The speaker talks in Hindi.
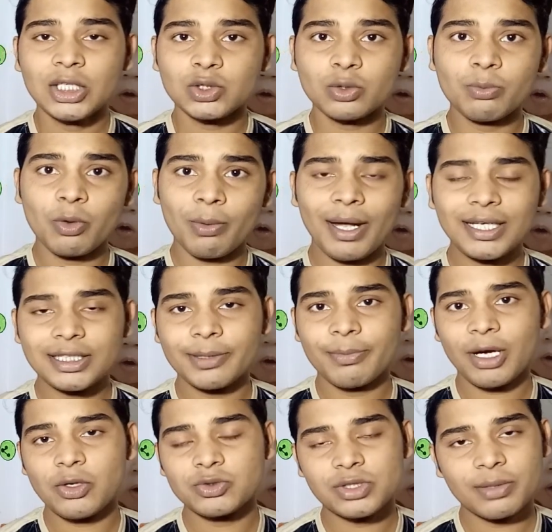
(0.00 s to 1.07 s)
तो मोबाइल के
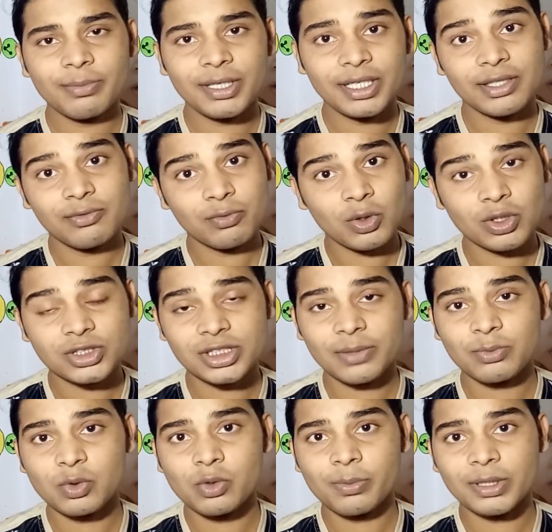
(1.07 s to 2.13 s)
ब्राउज़र में
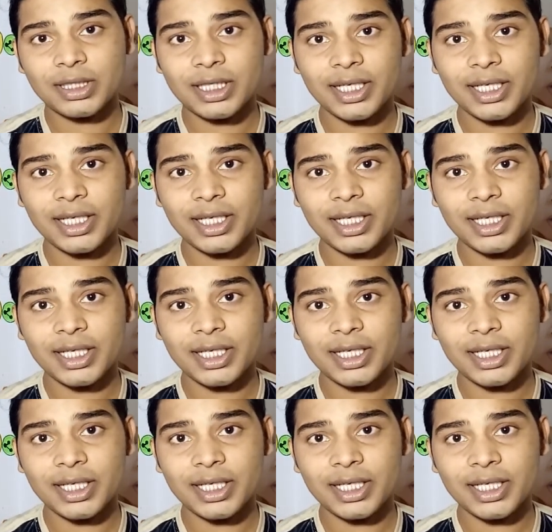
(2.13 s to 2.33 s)
व्हाट्सएप को ओपन